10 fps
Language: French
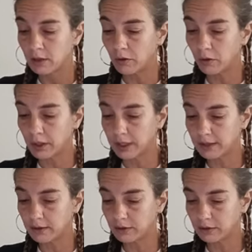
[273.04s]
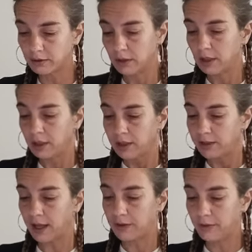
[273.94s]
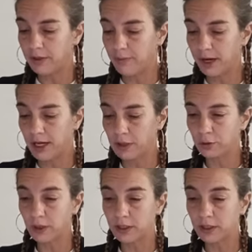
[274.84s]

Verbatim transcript: en lettres, euh, taille de l'image ou